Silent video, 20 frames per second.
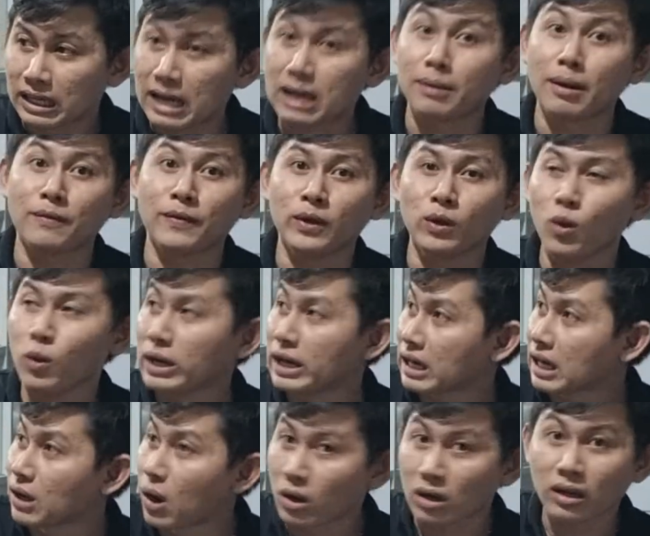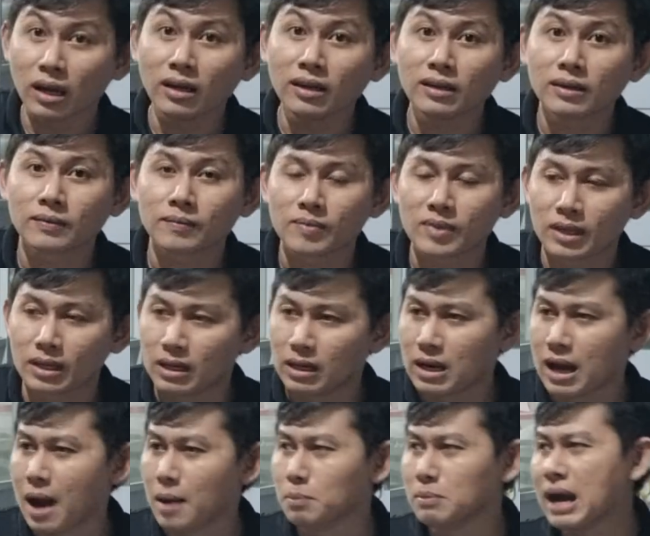là các bạn phải đúng là cái đọt nó đứng.
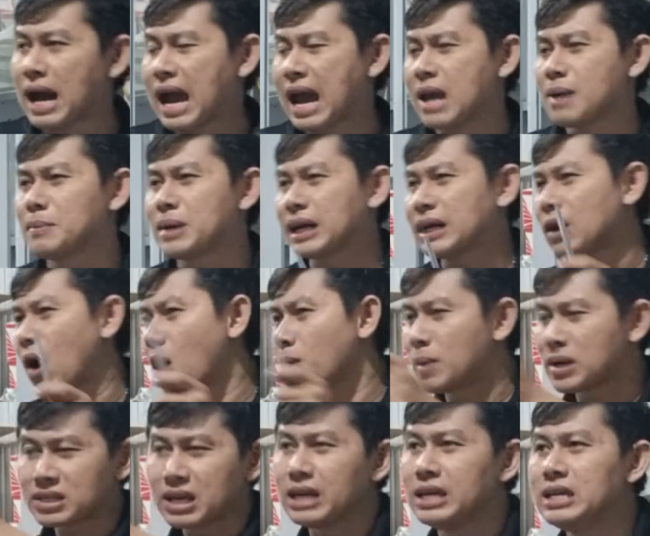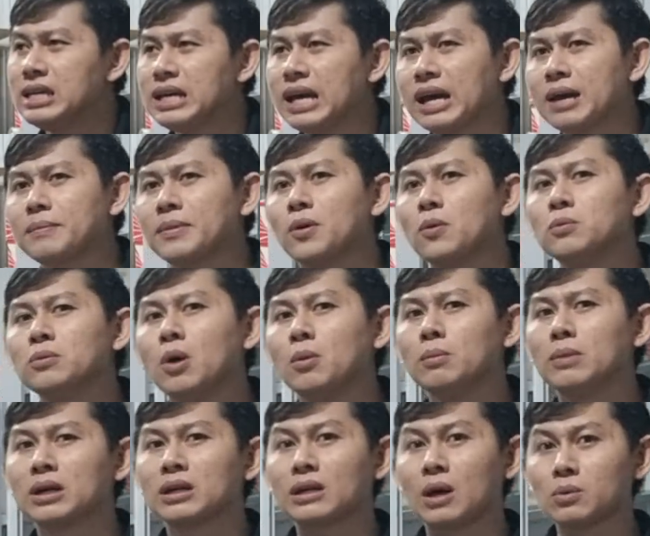Không ai mà cái đọt mà xì ra mà
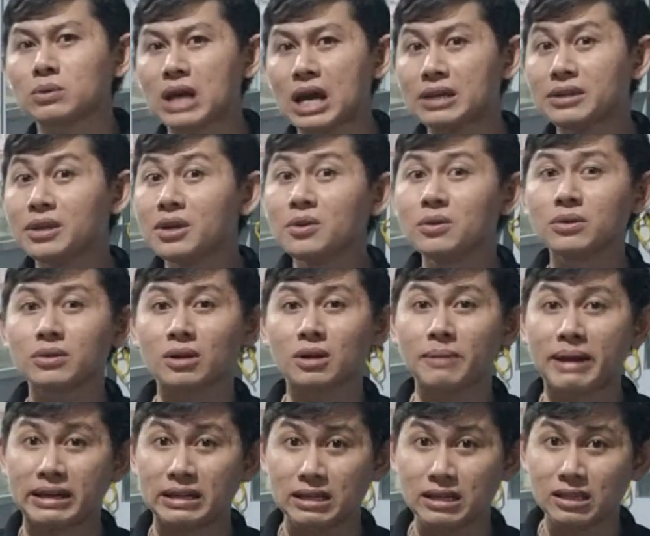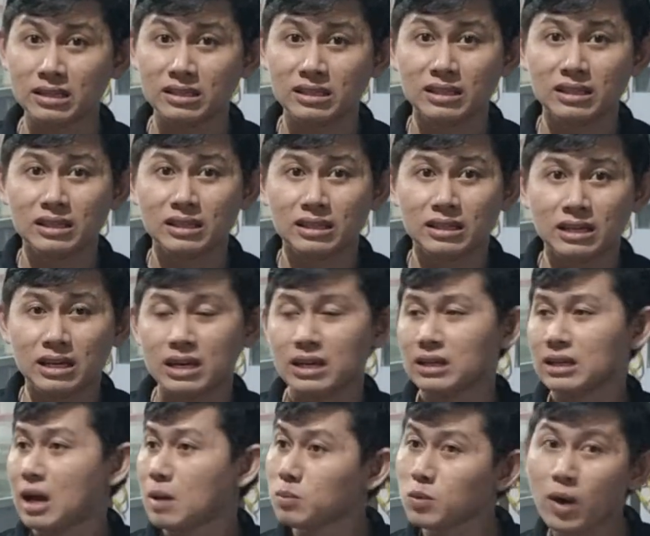đùng mà nó đậu trái nhiều được cho các bạn hết,
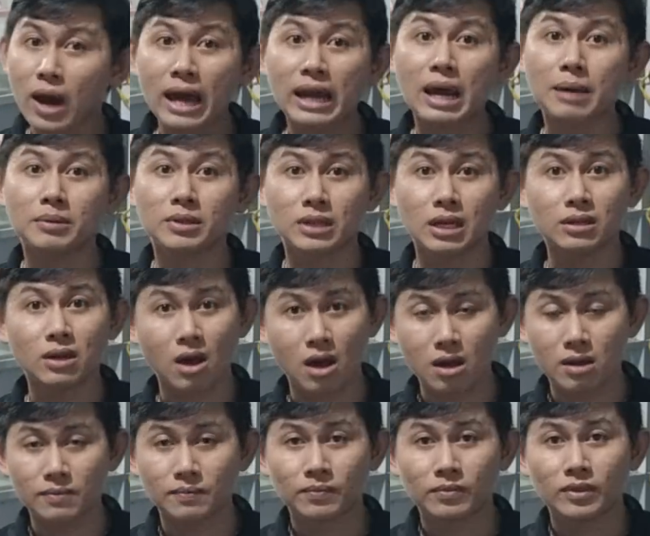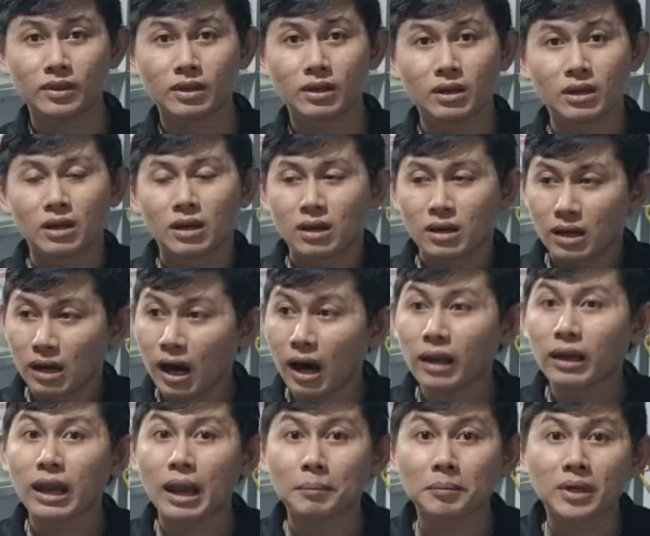không có ai làm được chuyện đó,
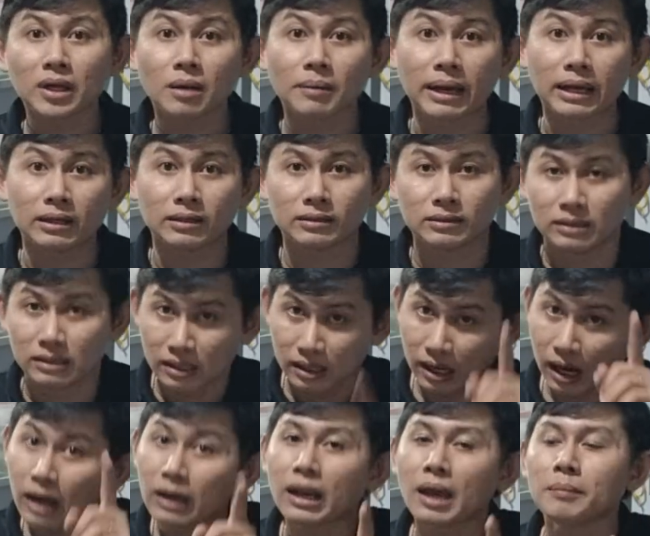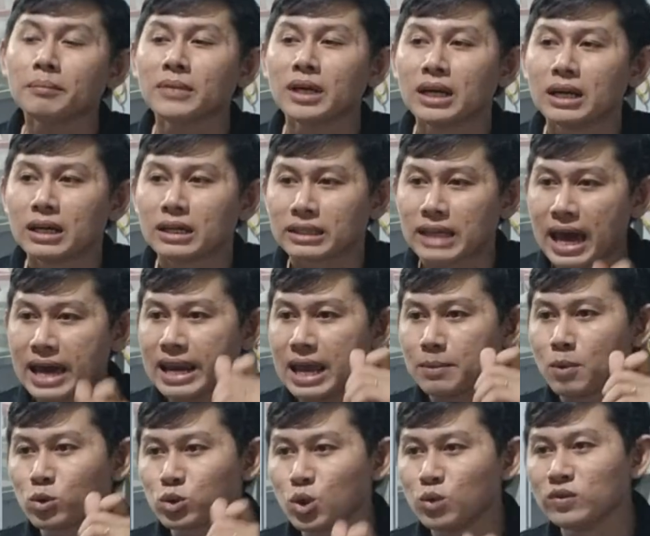hên lắm đó các bạn, hên lắm. Thái
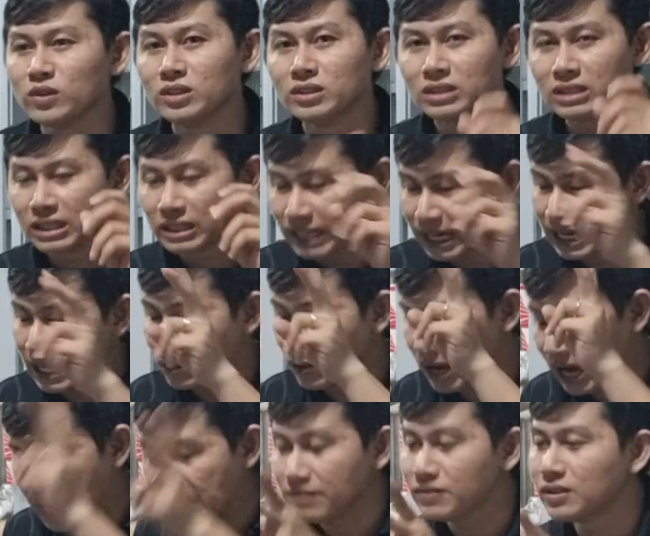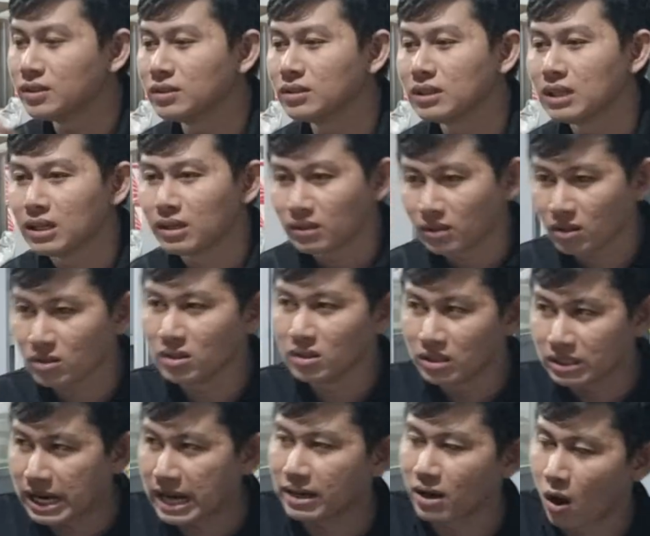làm một số vườn, Thái đã có 2 vườn, nó
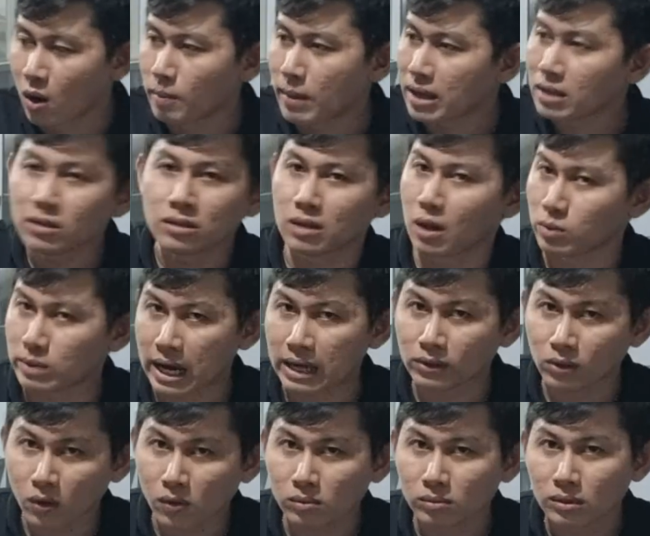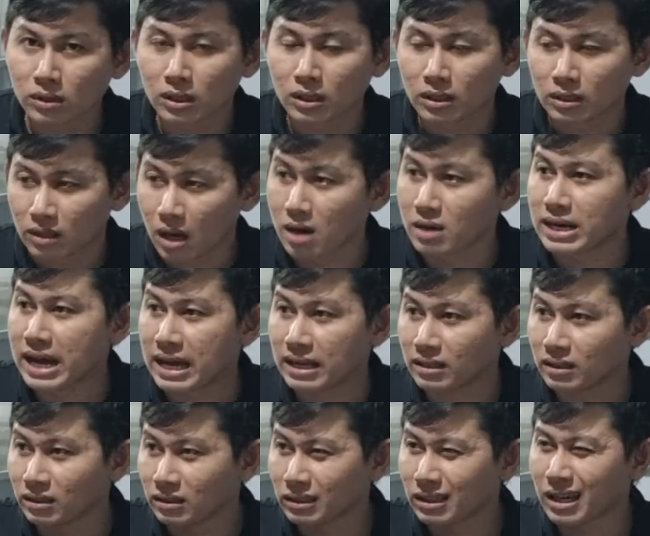vừa ra đọt mà nó vừa đậu trái tốt. Thật
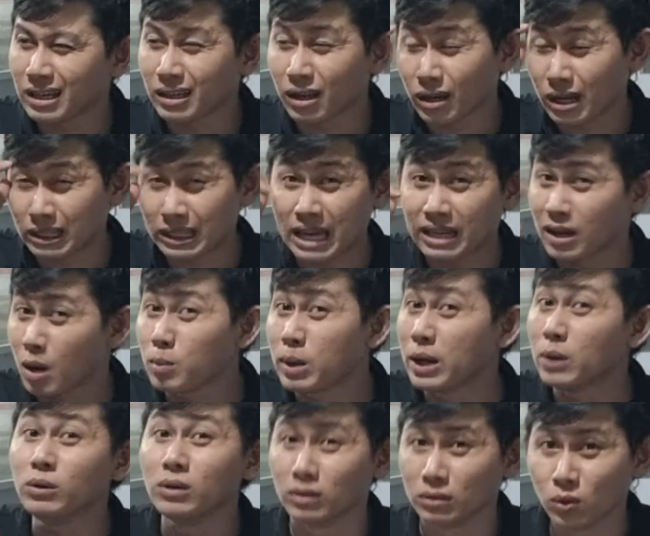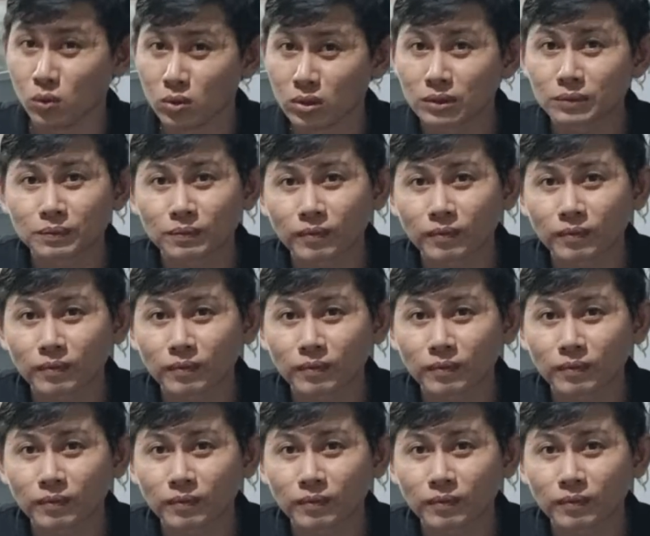ra cái đó là Thái không hiểu được luôn,